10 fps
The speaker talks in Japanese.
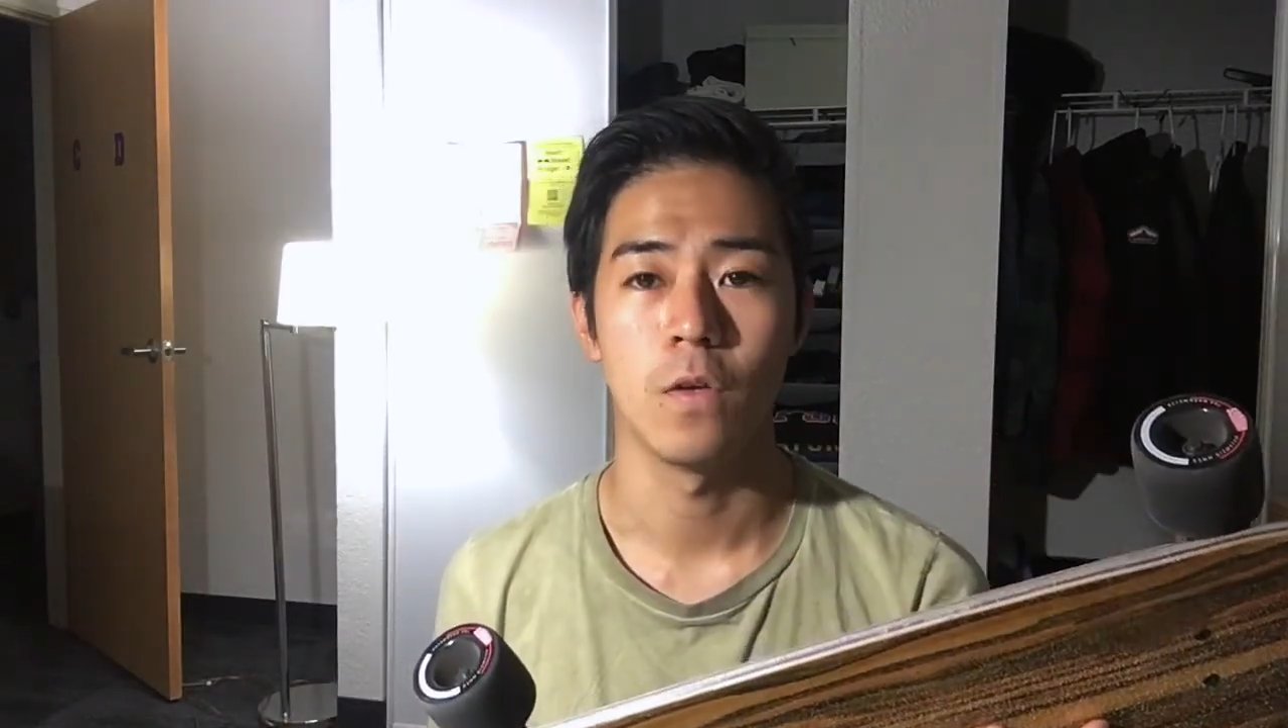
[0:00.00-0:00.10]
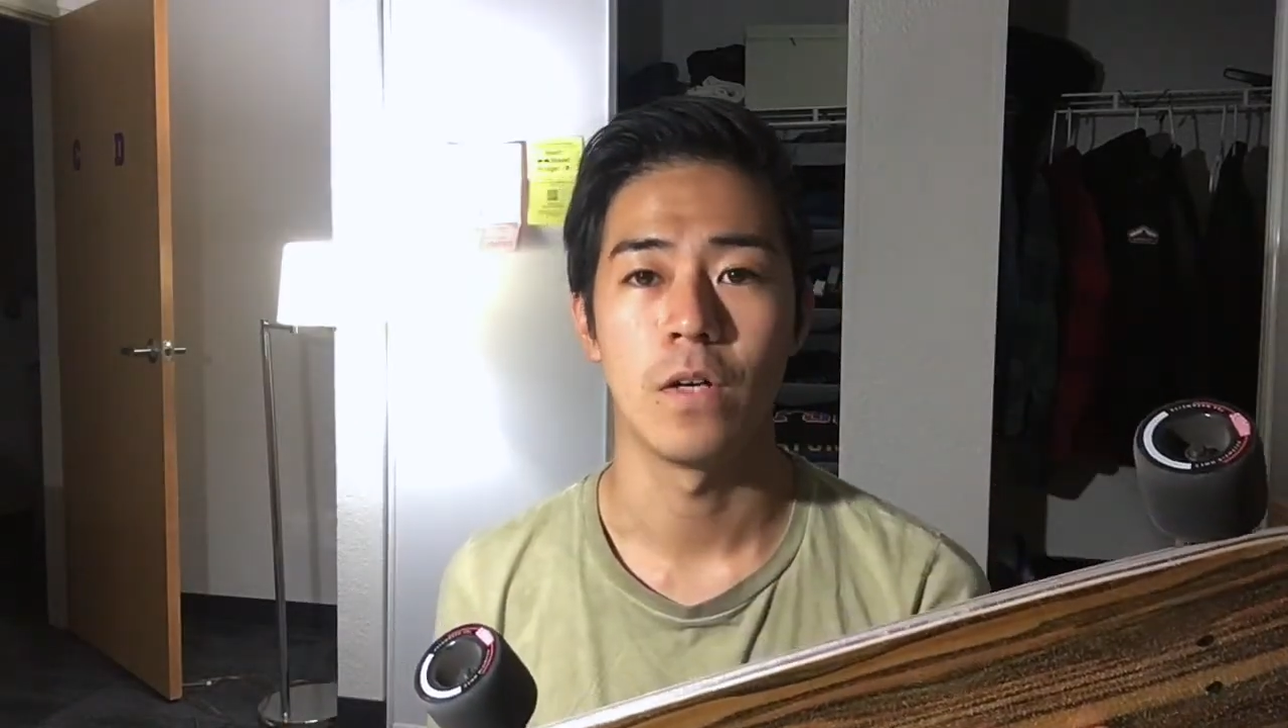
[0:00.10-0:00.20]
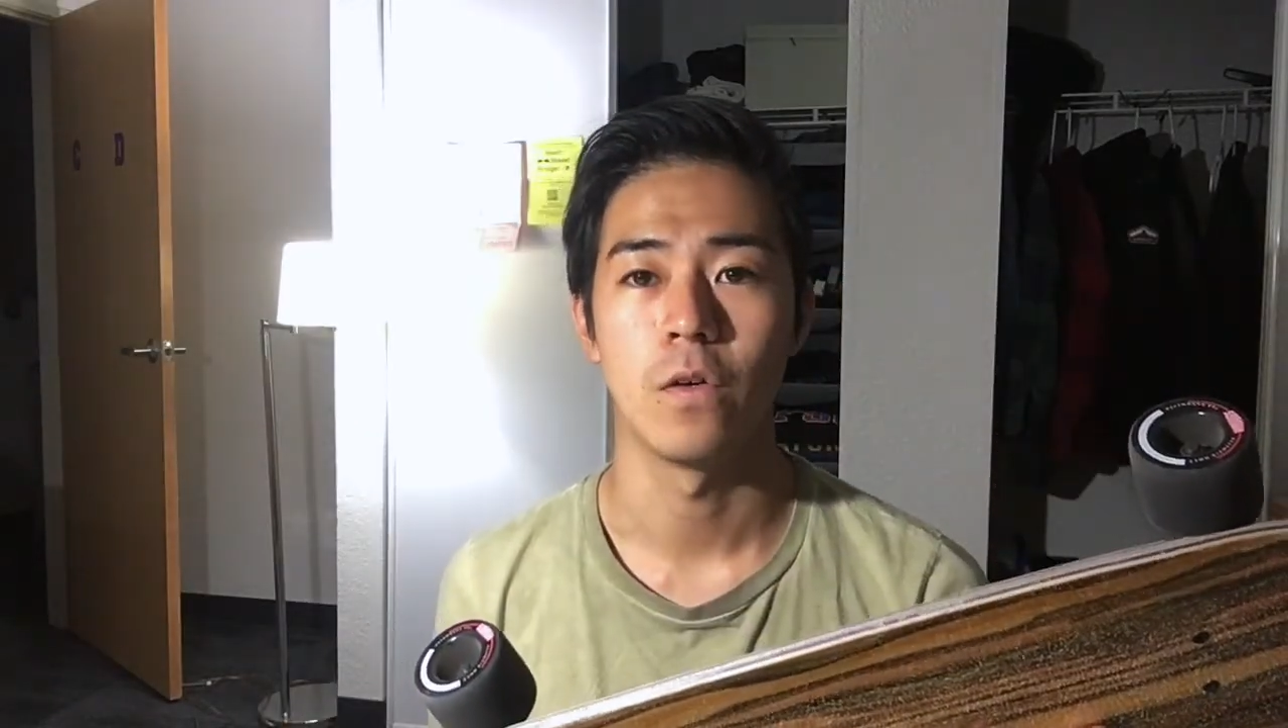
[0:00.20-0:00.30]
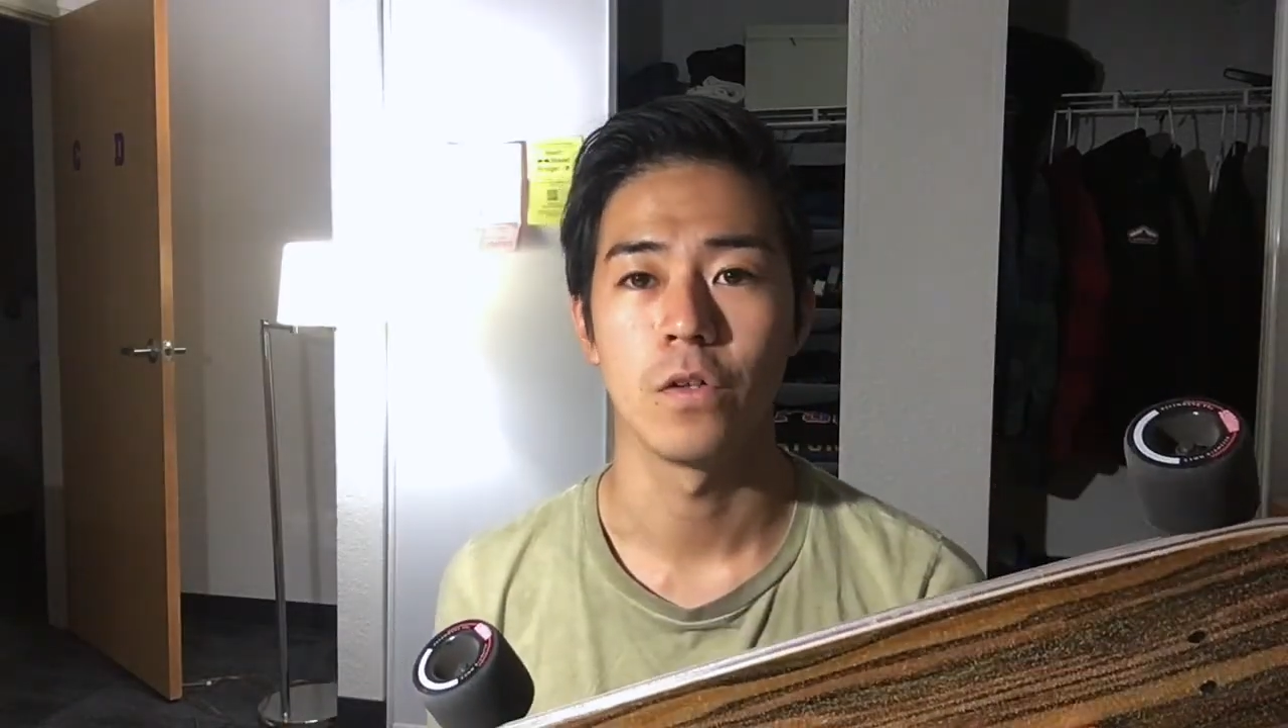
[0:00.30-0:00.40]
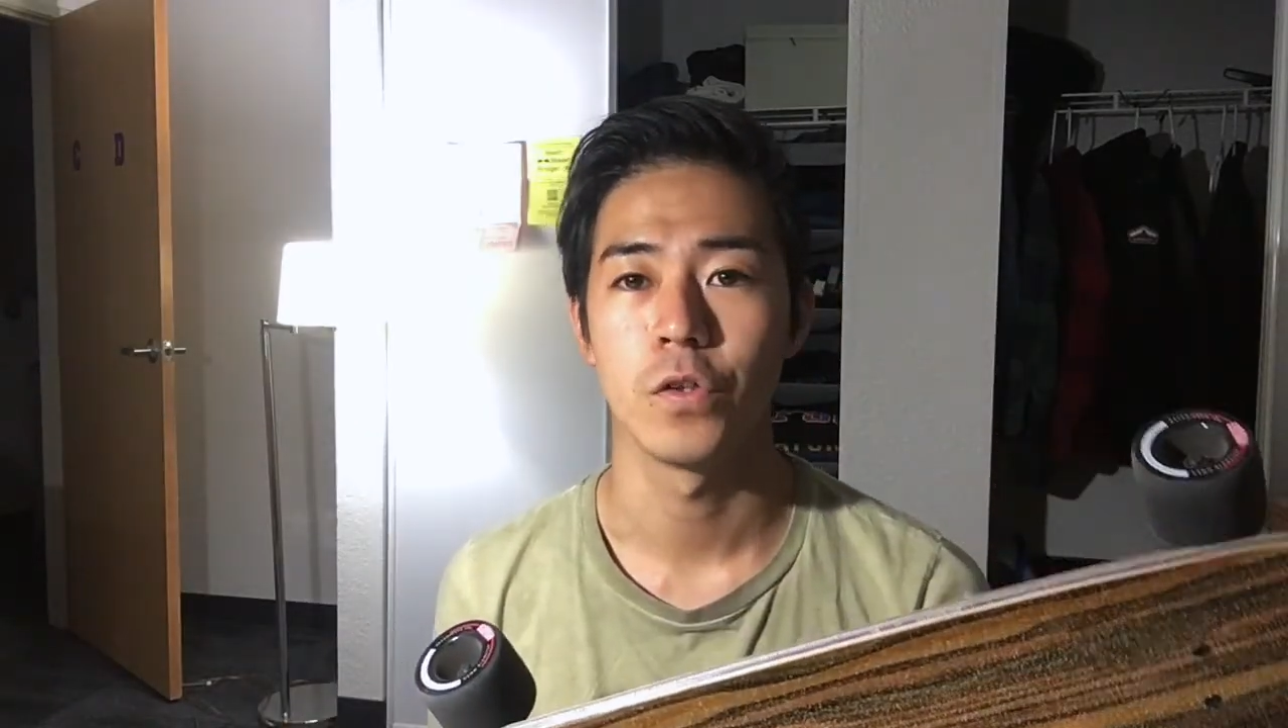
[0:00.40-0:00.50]

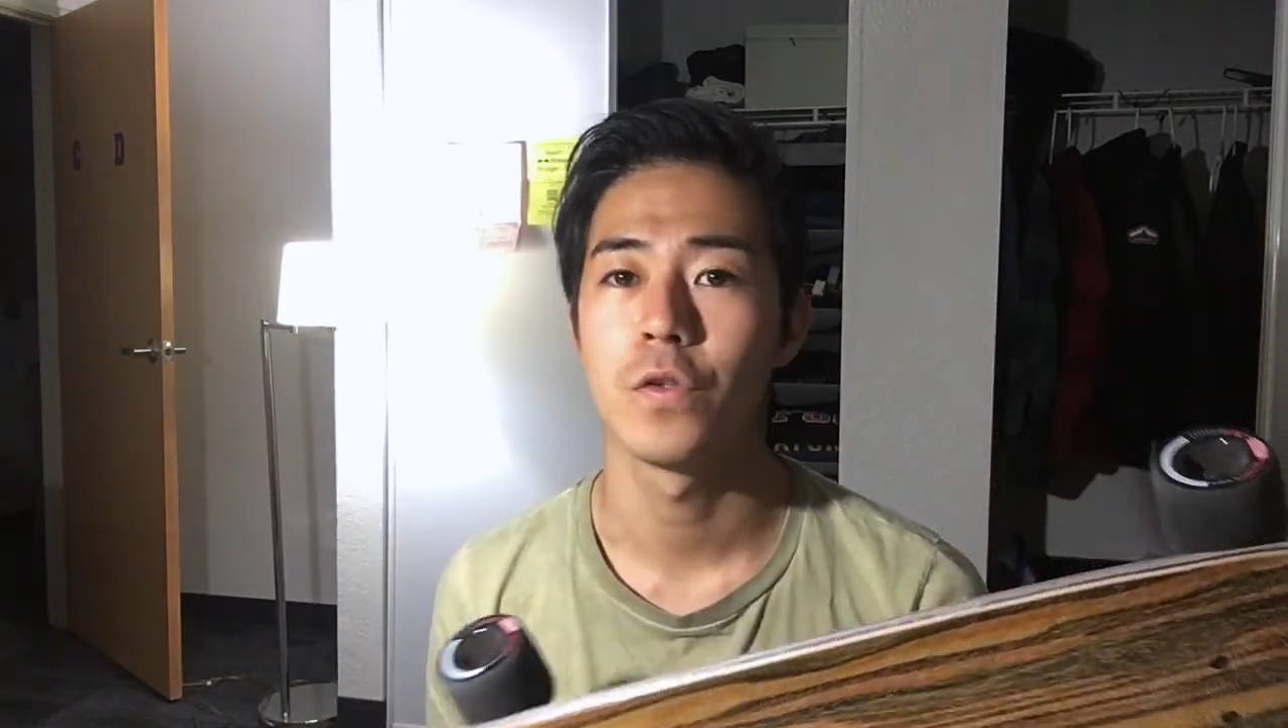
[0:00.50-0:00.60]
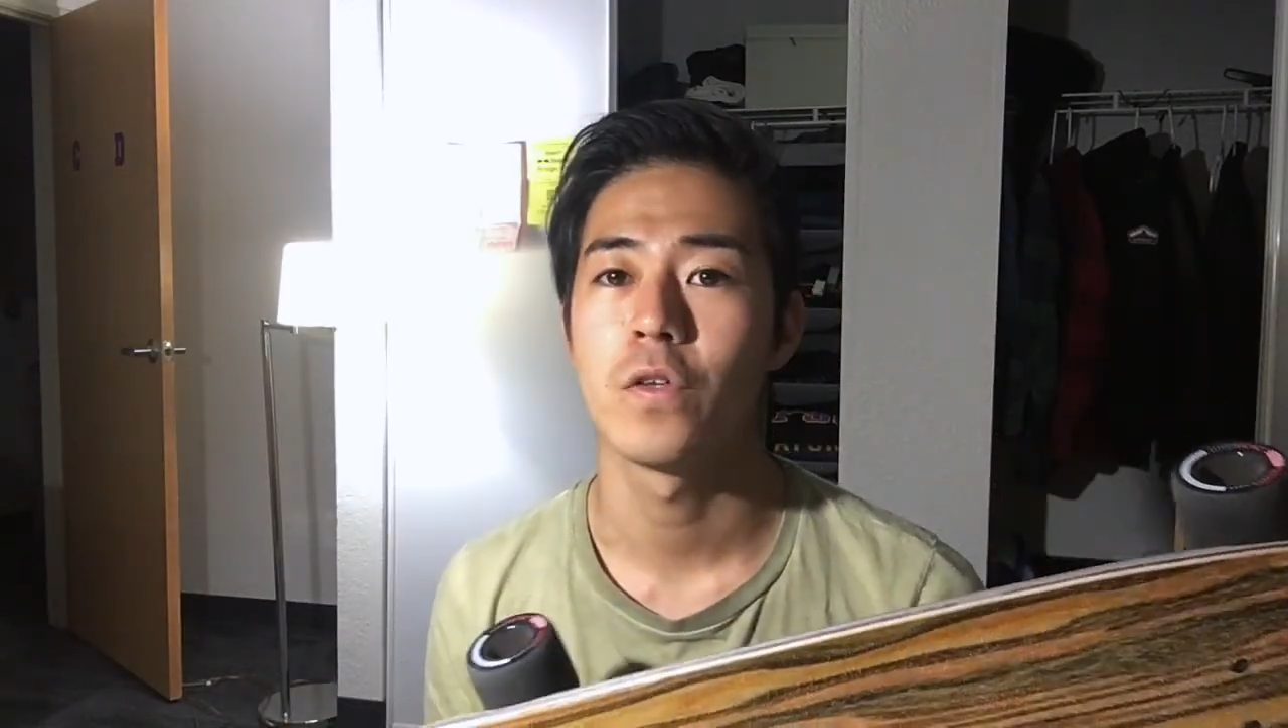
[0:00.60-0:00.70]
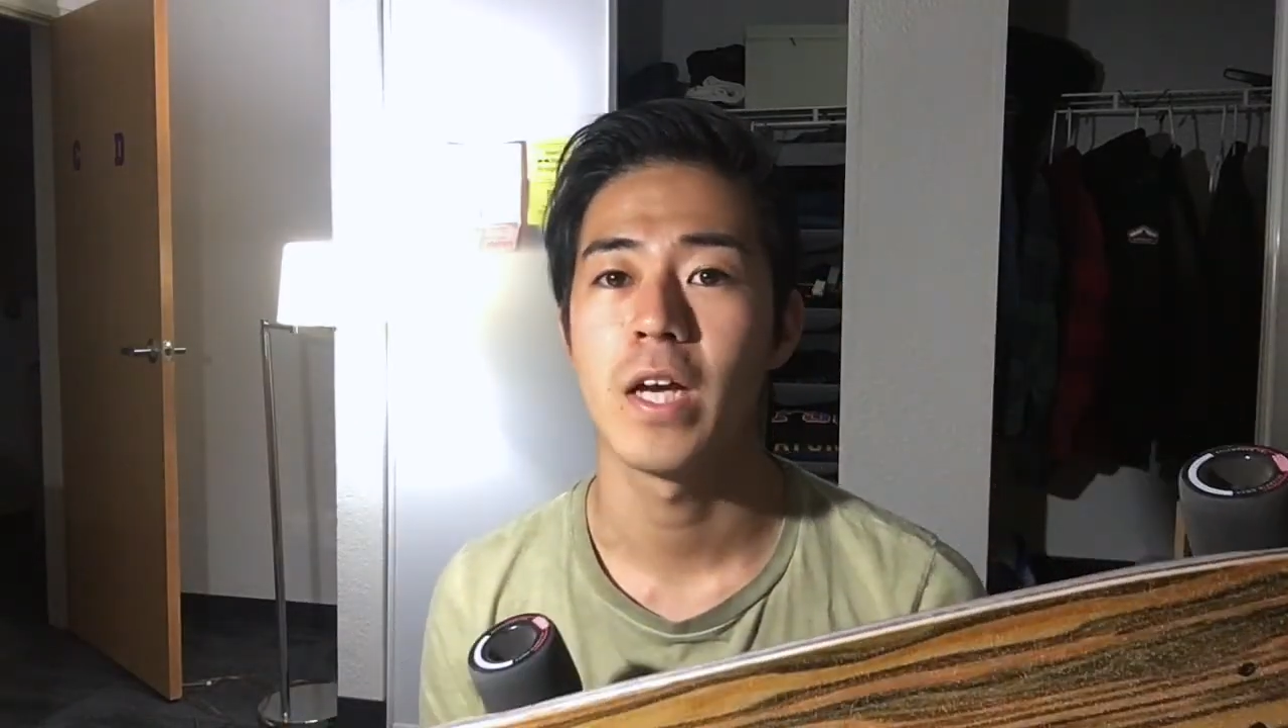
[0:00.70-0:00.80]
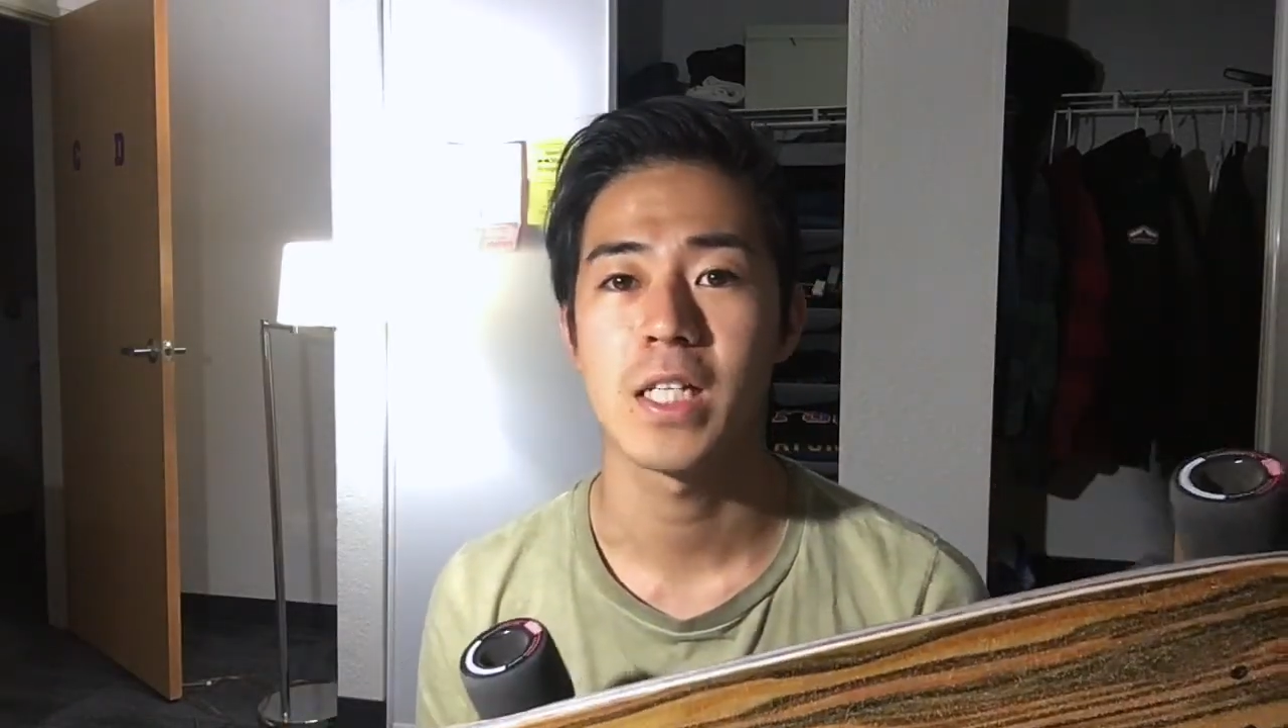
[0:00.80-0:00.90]
Google